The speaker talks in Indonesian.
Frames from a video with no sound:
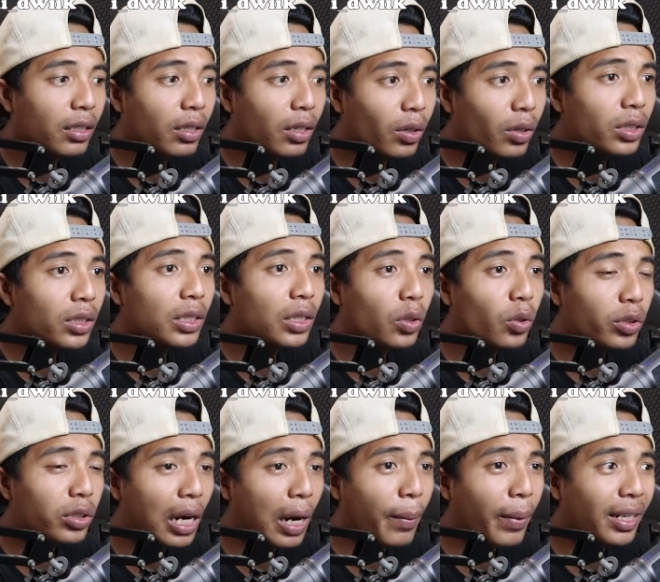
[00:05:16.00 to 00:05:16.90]
Terus
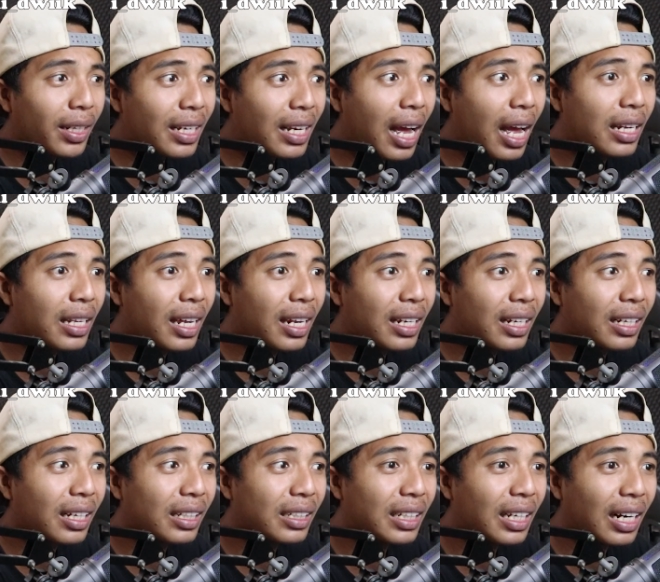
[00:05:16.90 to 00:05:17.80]
lu selamat nggak dari
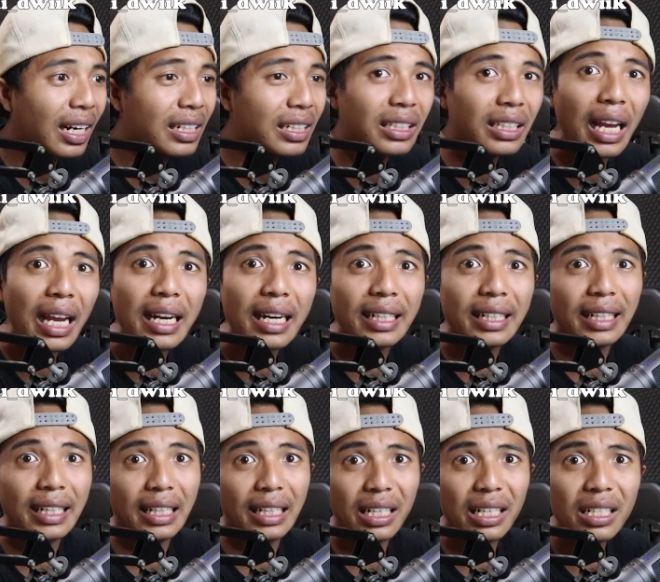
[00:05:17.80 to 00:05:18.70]
kejaran Siren
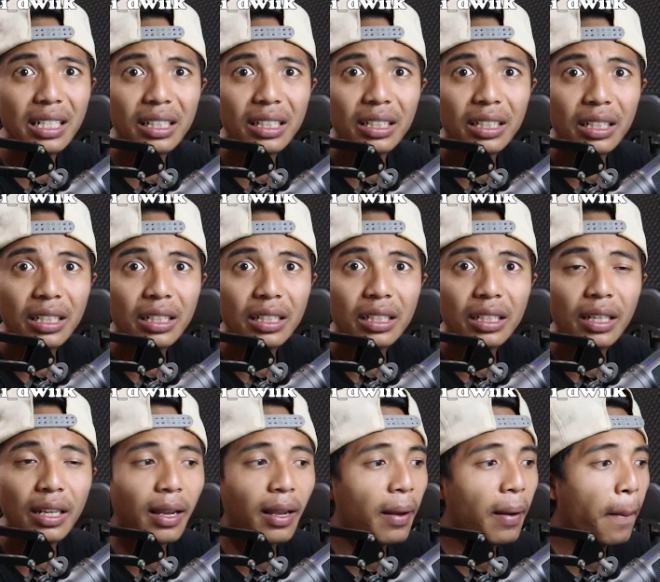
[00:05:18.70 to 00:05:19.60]
Head?
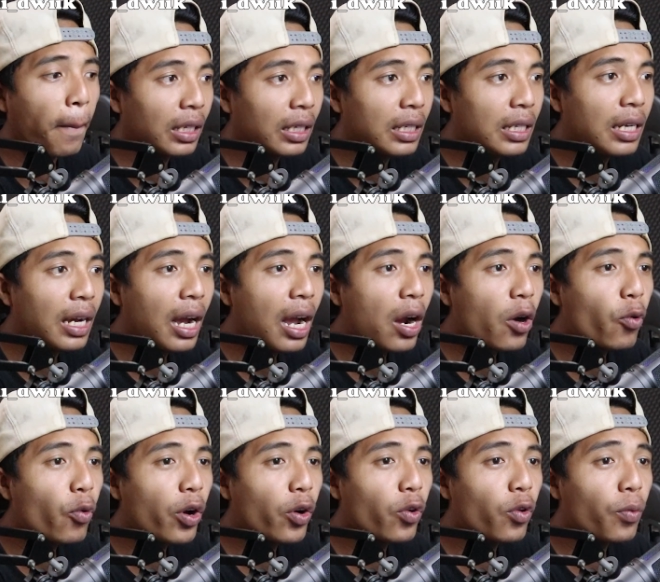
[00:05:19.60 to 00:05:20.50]
Ya
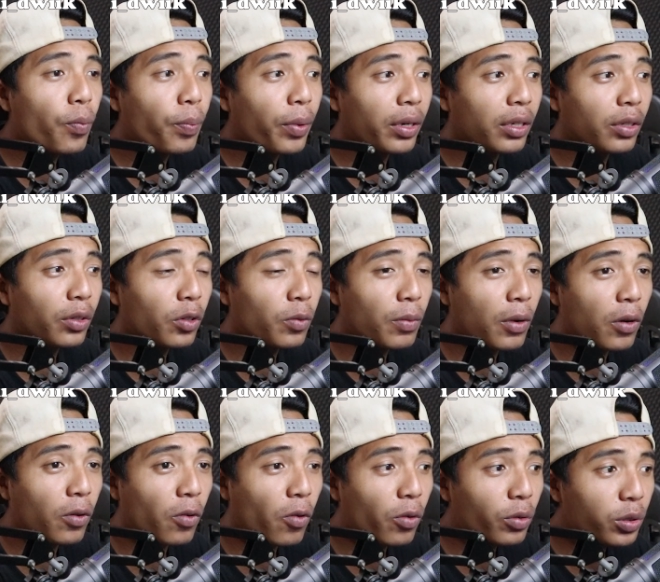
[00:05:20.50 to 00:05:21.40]
gue ngumpet di
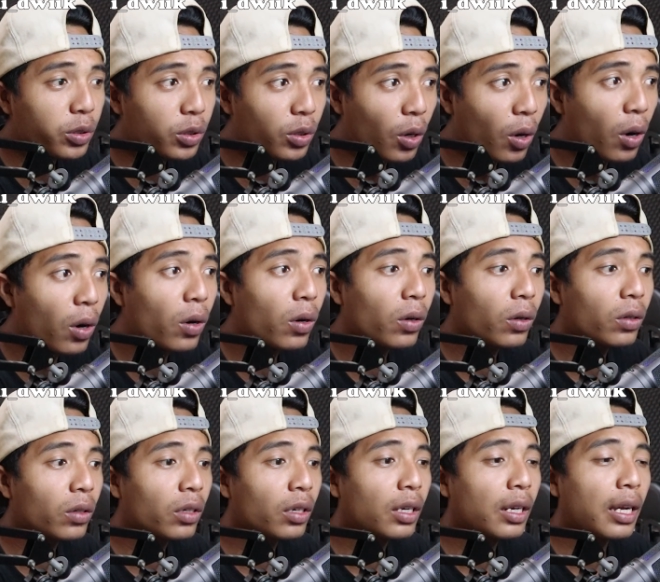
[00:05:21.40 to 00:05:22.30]
rumah kosong
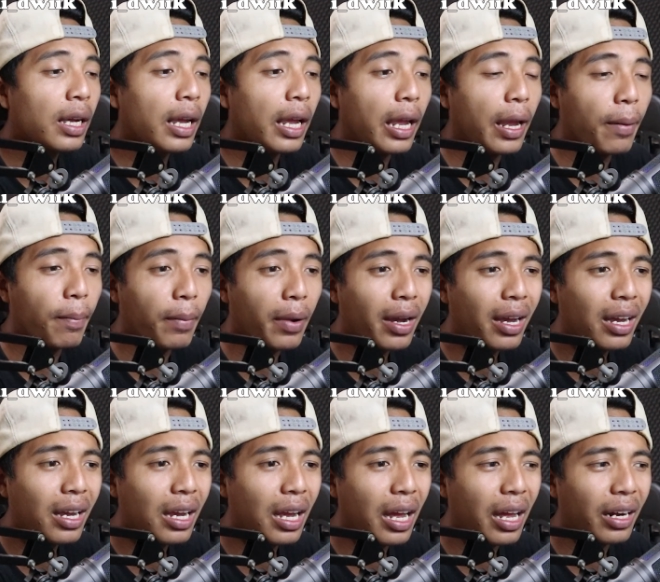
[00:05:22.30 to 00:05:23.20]

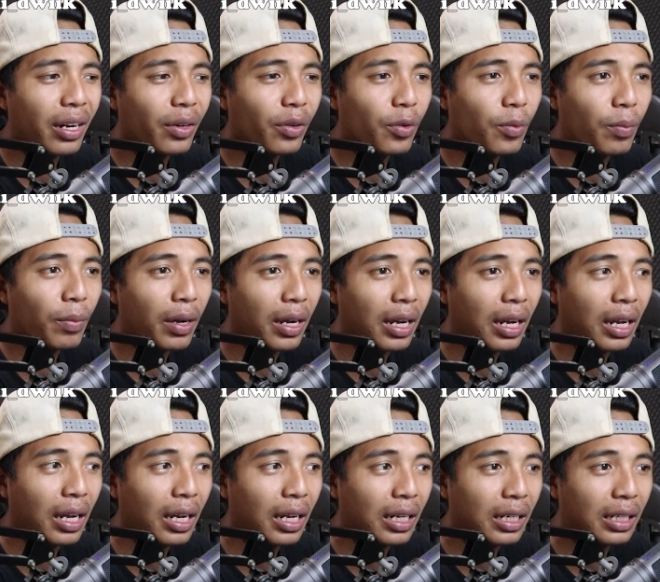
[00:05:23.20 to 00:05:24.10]
Emang ada rumah
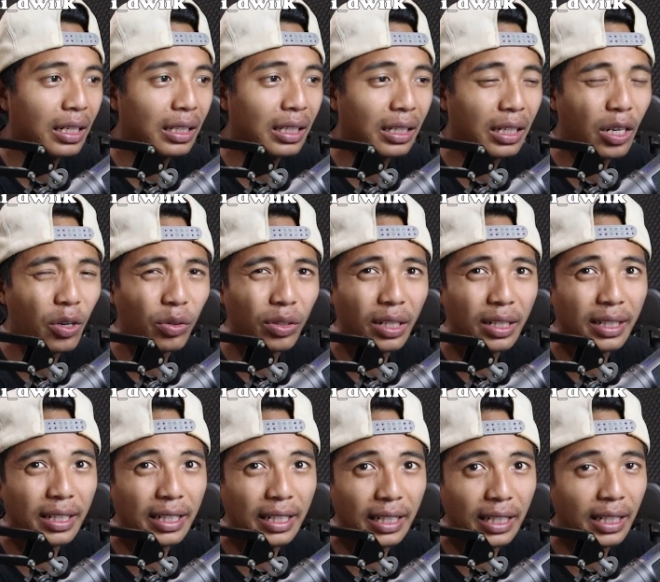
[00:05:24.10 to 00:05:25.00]
di tengah
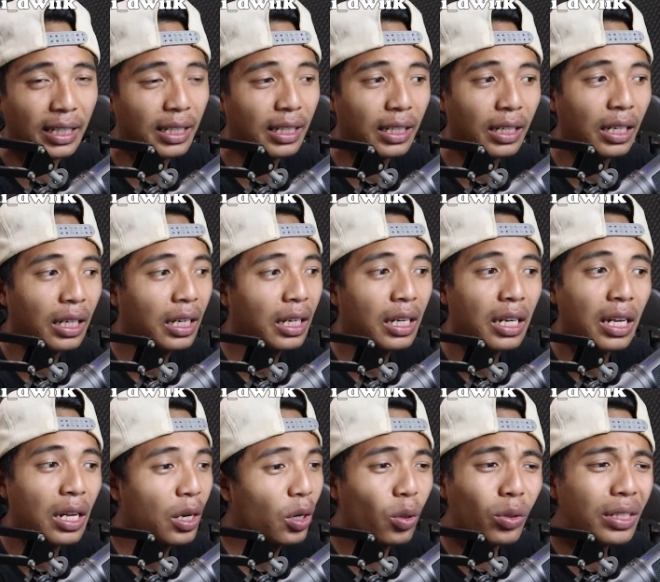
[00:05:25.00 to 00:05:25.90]
hutan gini
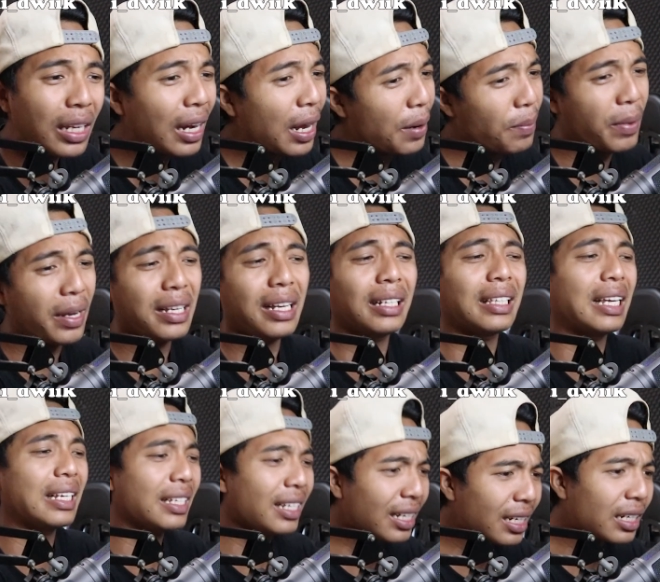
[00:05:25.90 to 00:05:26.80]
Lu jangan banyak
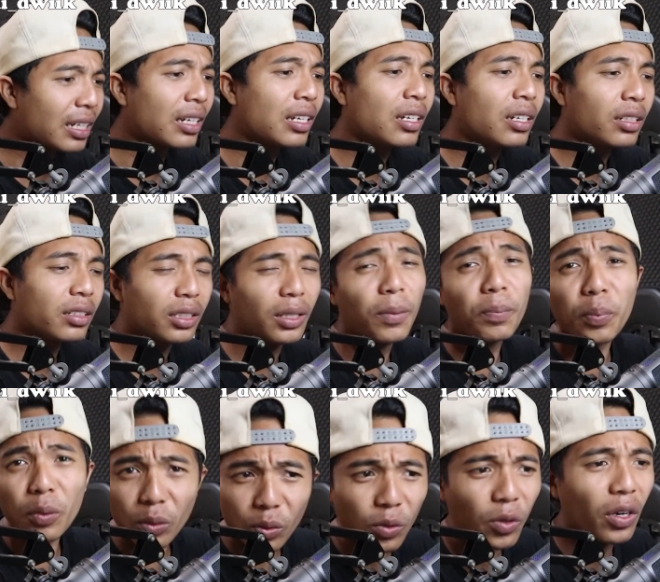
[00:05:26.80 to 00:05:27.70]
tanya
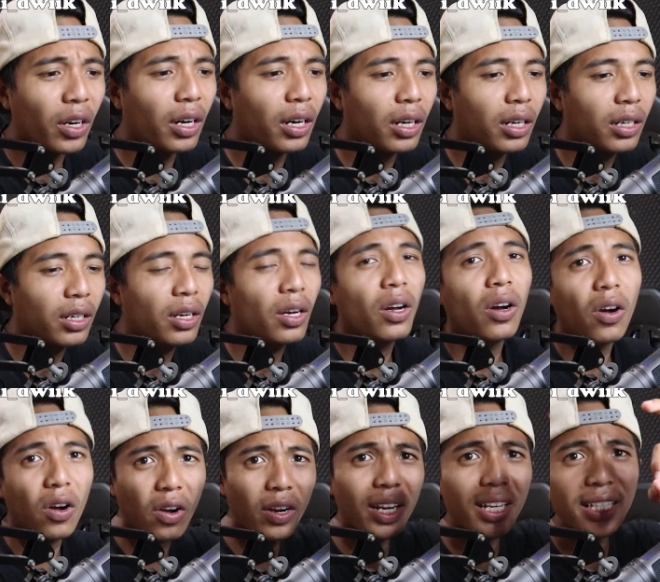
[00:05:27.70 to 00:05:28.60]
Jemput gue
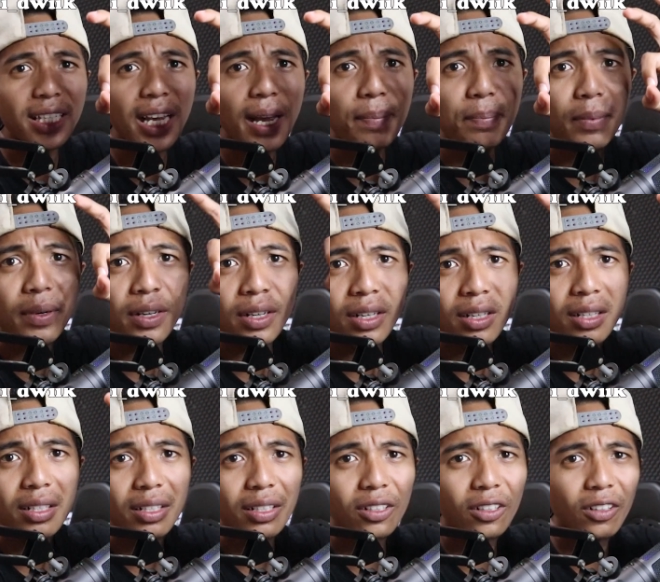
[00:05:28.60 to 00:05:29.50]
Oke siap
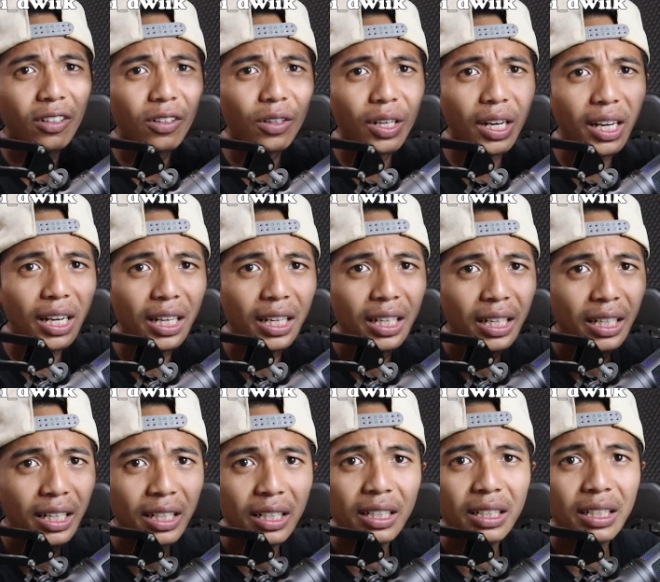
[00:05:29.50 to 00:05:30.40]
Oke
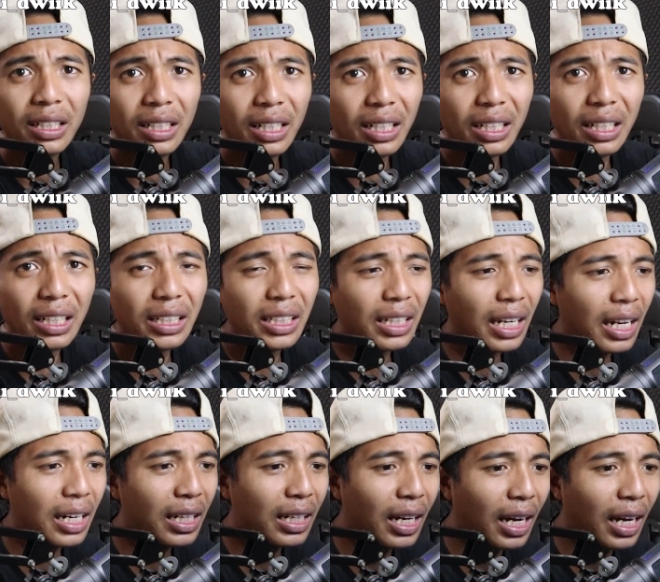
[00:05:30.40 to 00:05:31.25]
Ngeri sekali